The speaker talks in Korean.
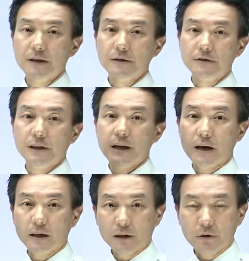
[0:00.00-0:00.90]
을이
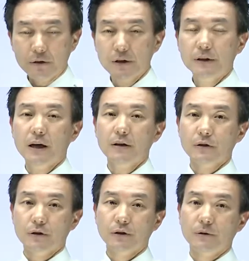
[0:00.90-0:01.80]
알았다고
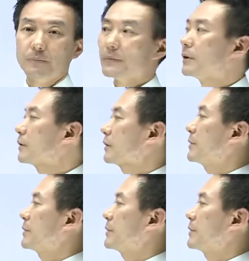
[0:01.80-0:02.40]
승낙했어요. 그럼